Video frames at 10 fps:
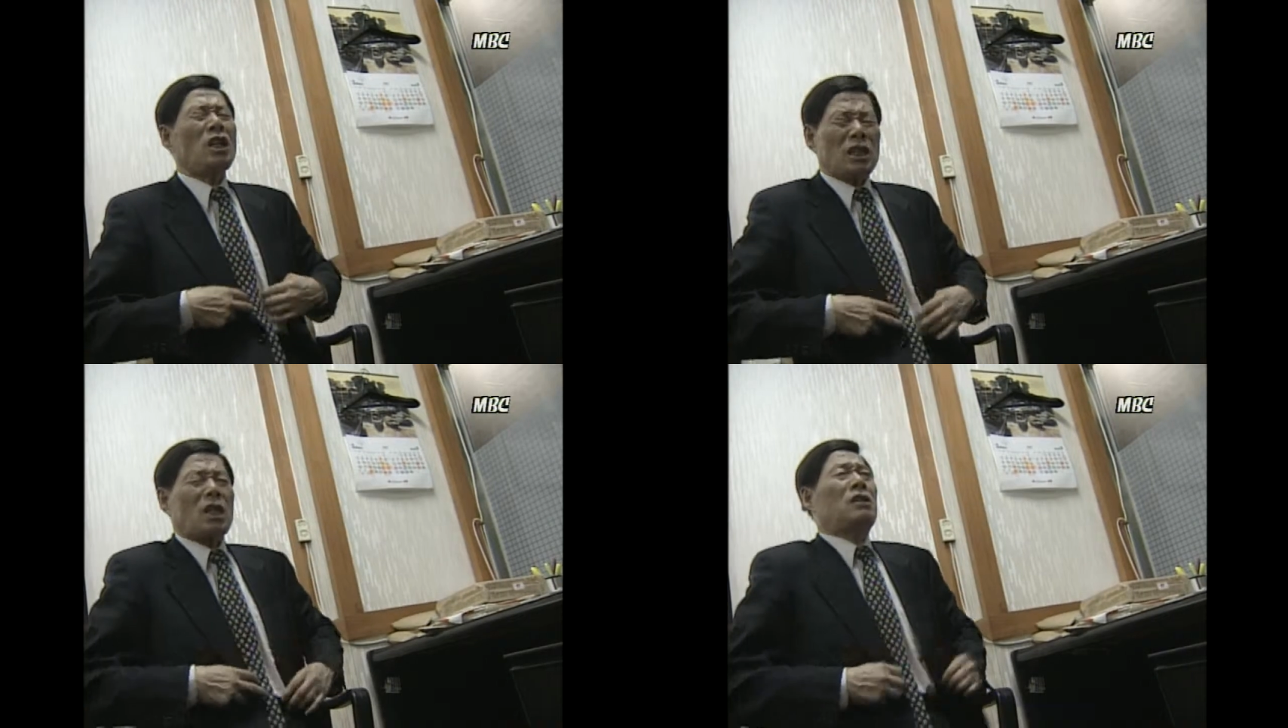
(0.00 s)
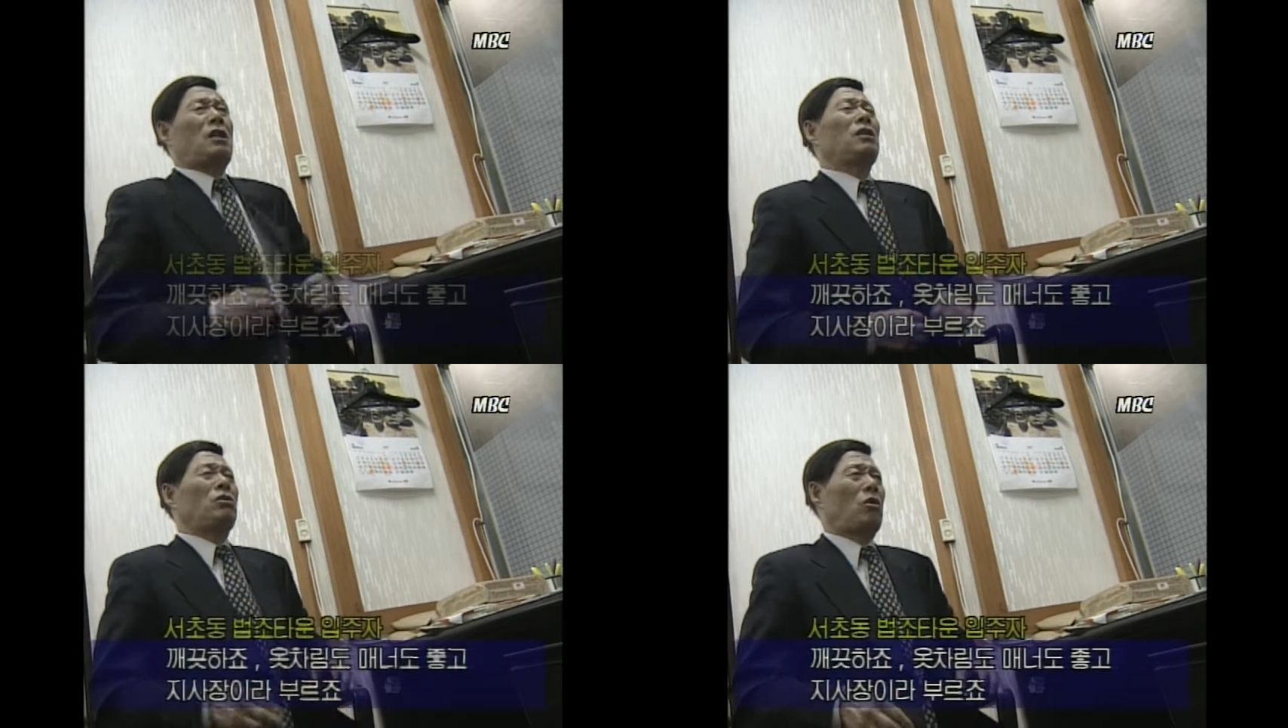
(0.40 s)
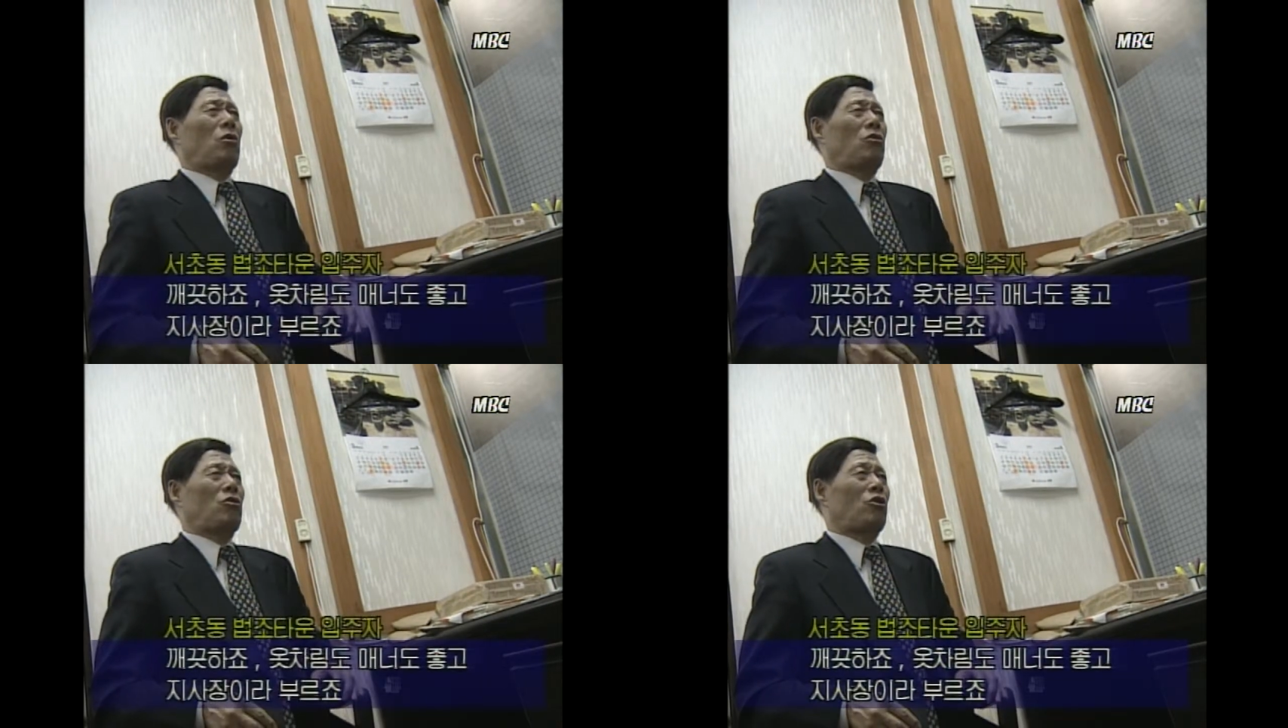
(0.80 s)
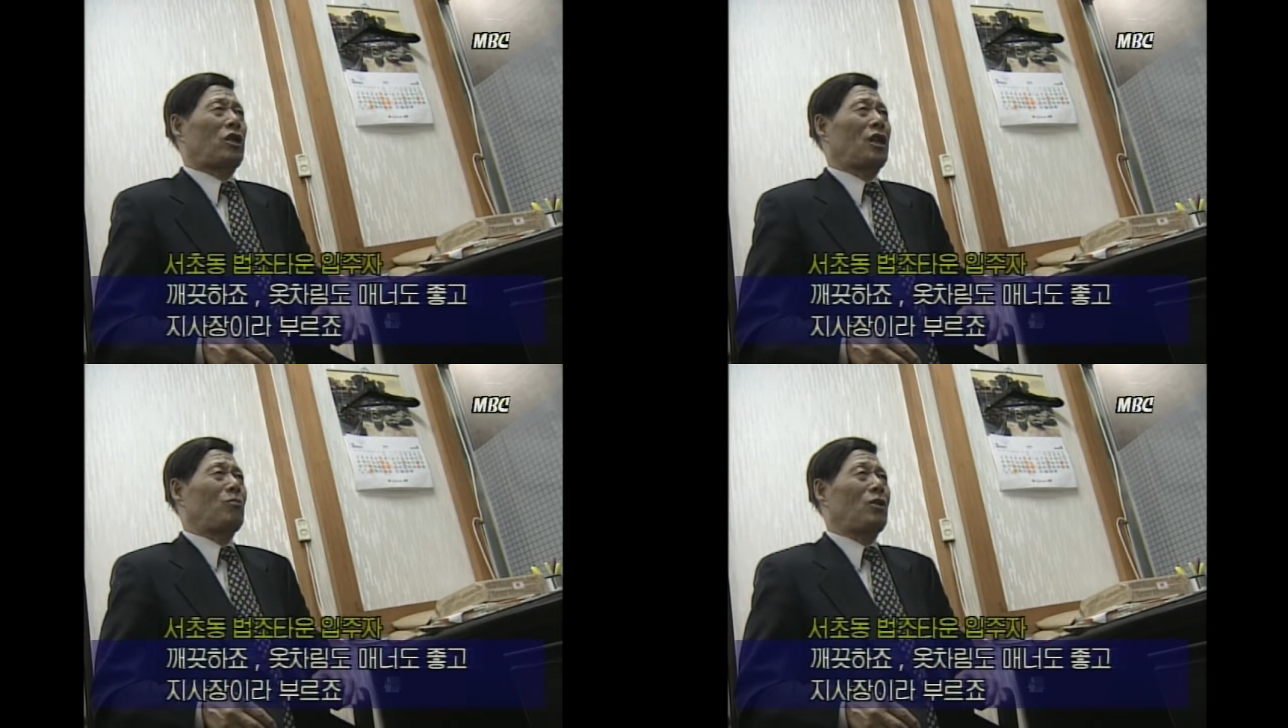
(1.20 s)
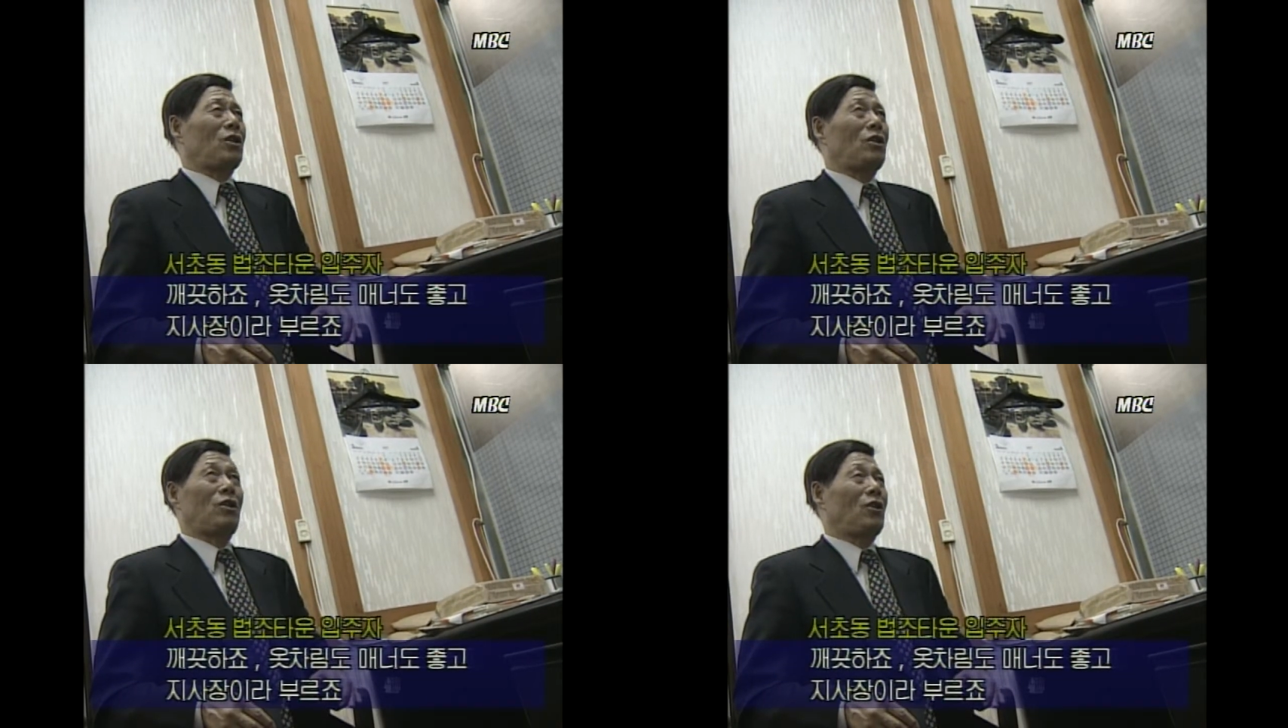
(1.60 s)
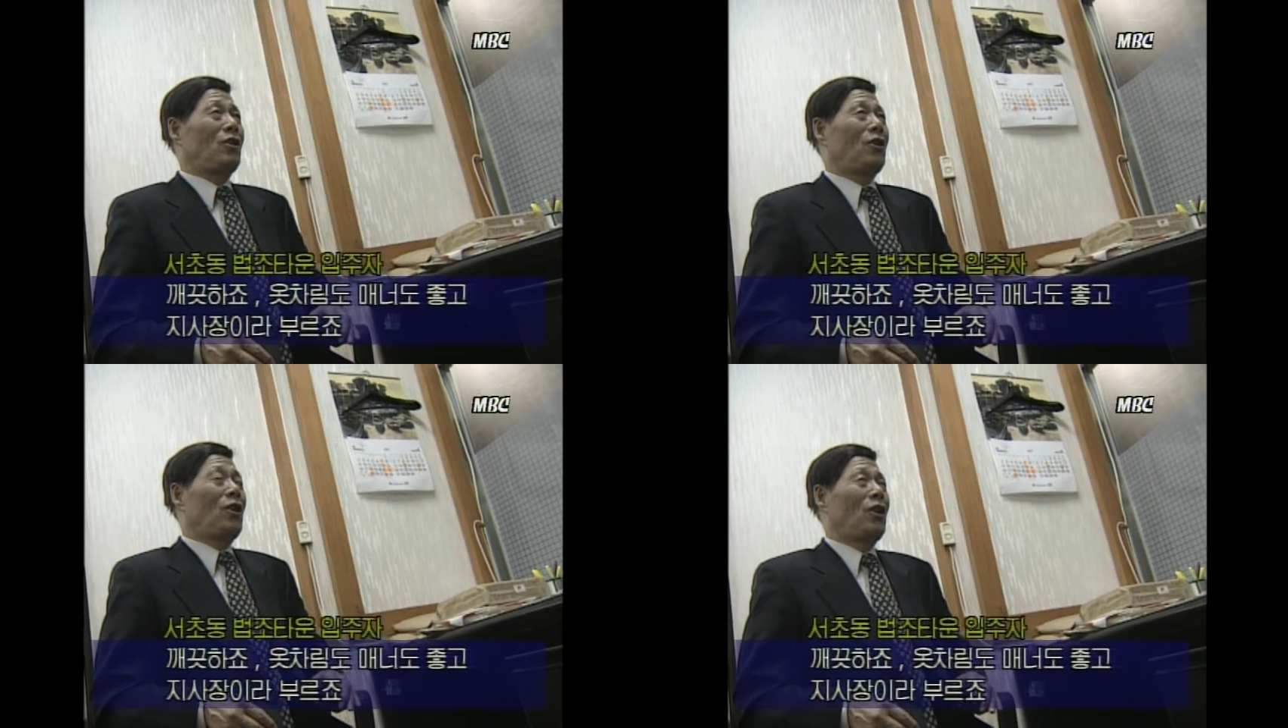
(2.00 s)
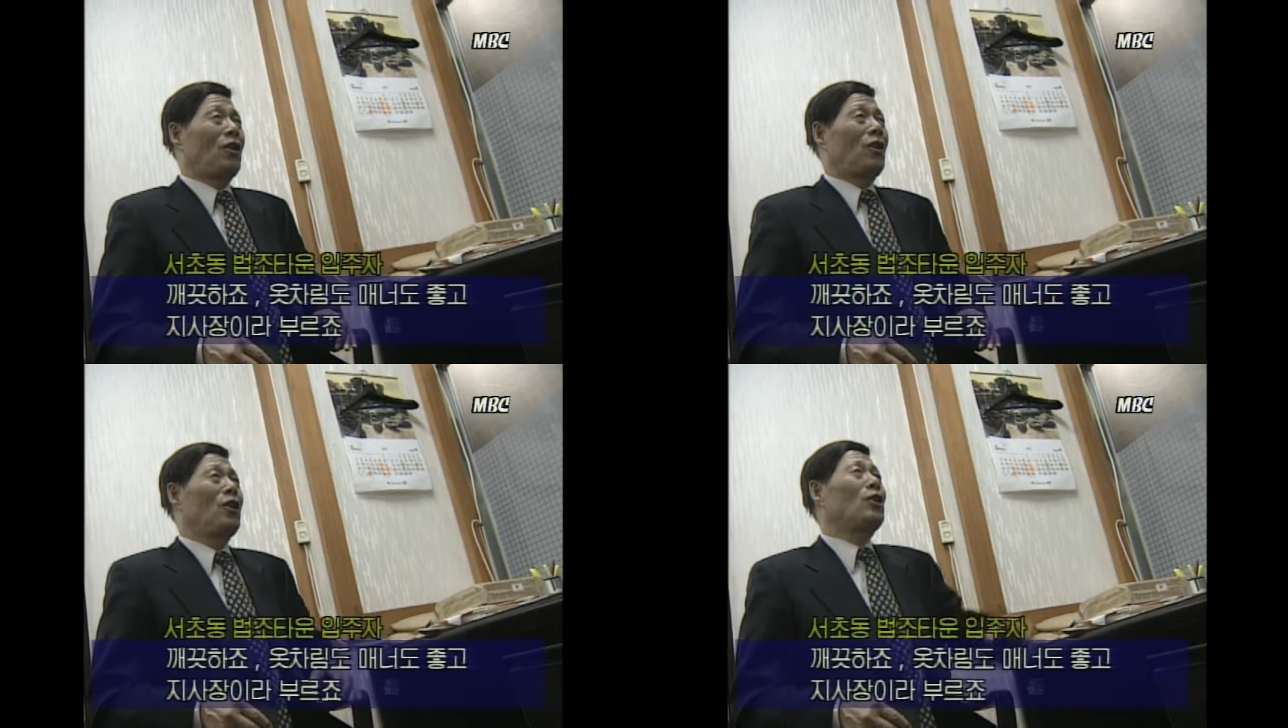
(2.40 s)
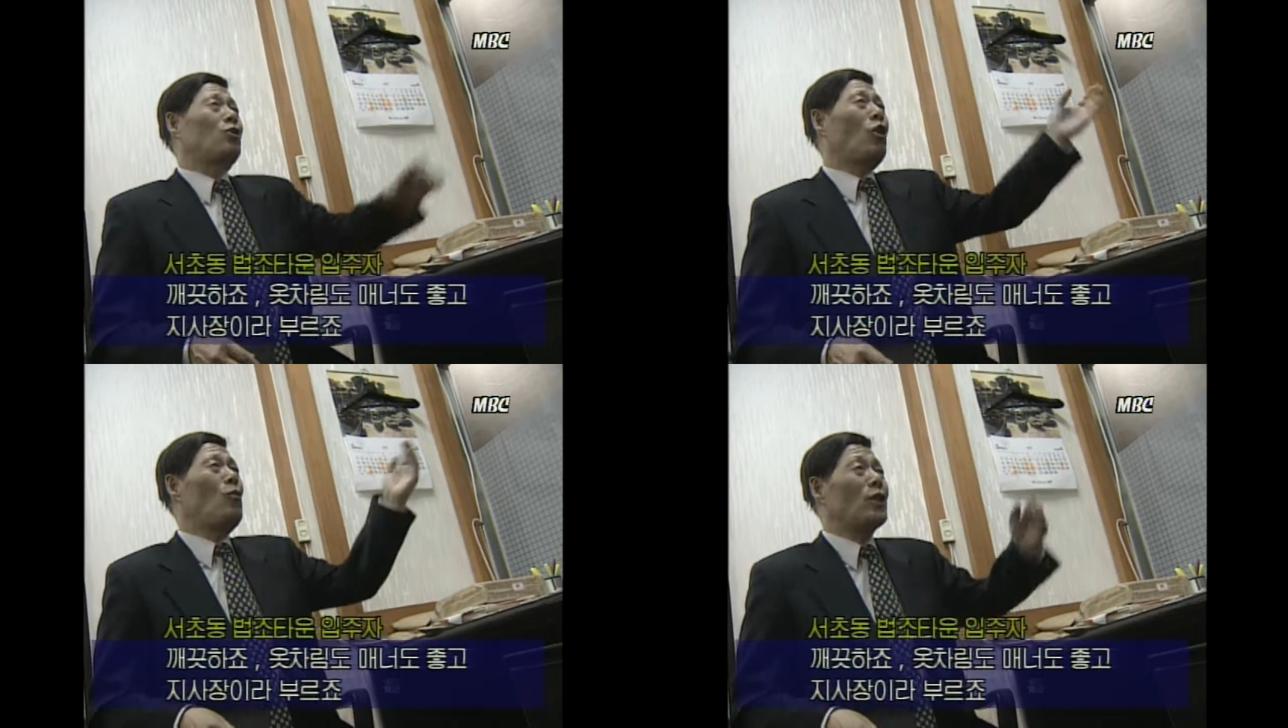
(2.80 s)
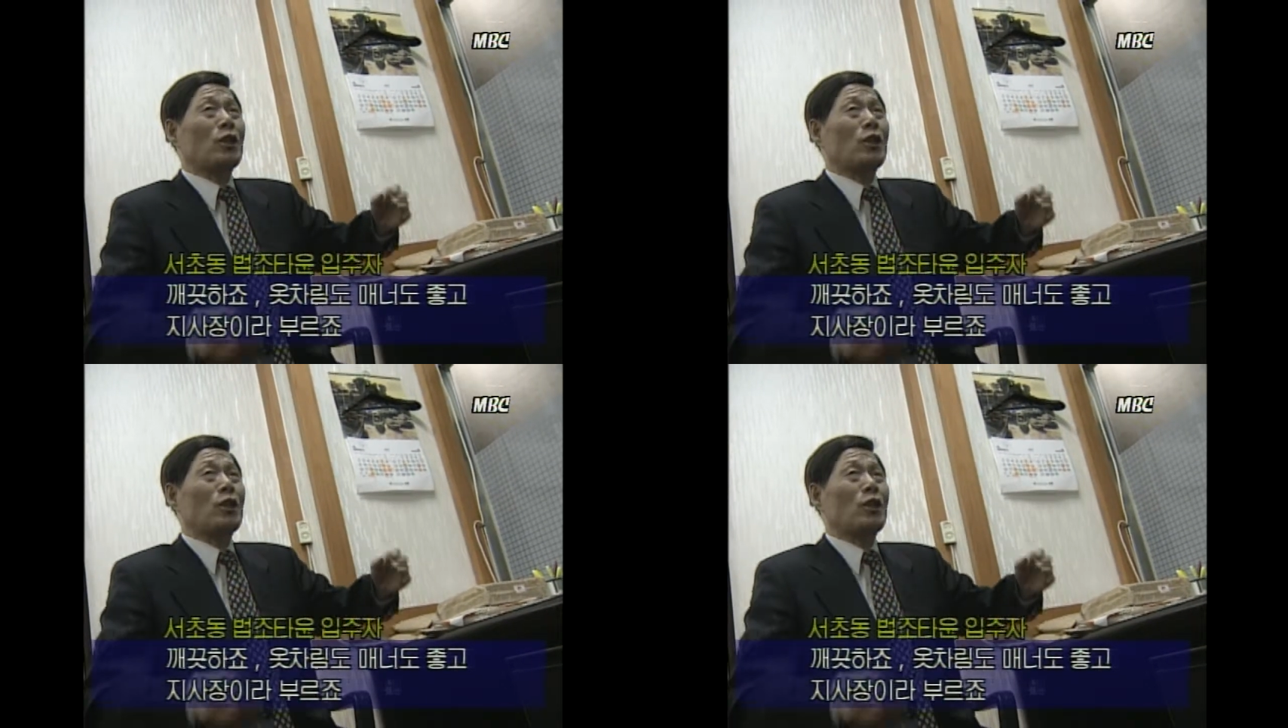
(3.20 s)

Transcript: 제일 깨끗하죠. 깔끔한 아, 거 아니면 매너도 좋아. 그럼 평소에